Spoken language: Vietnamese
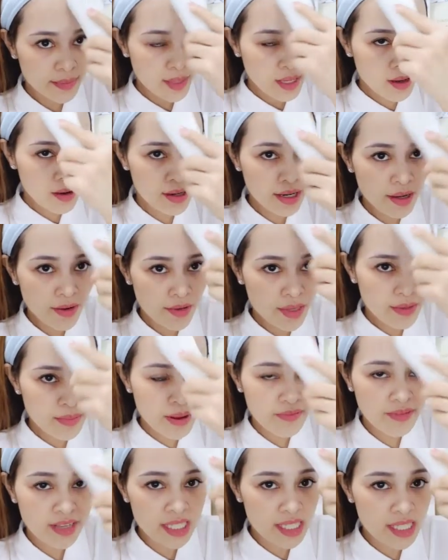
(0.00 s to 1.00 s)
còn nếu như mà
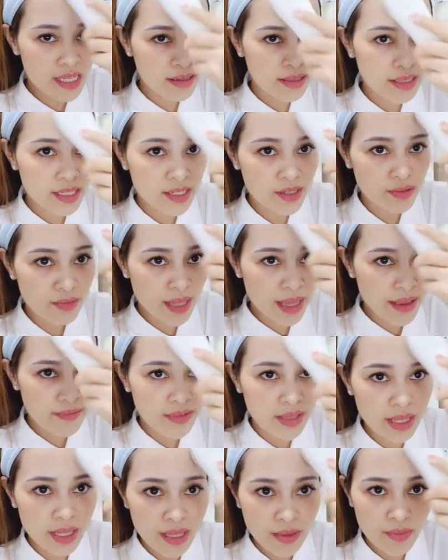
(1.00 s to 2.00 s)
vẫn trơn thì chúng ta
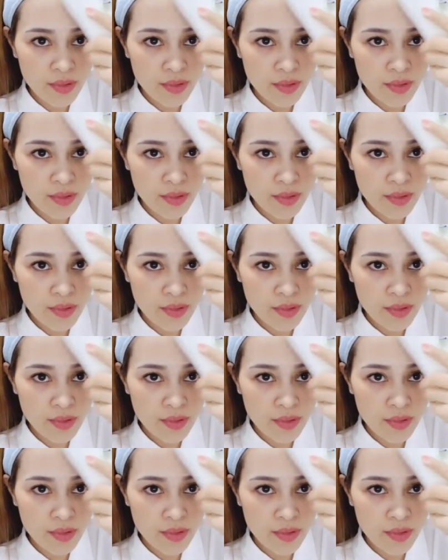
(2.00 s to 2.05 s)
vẫn tiếp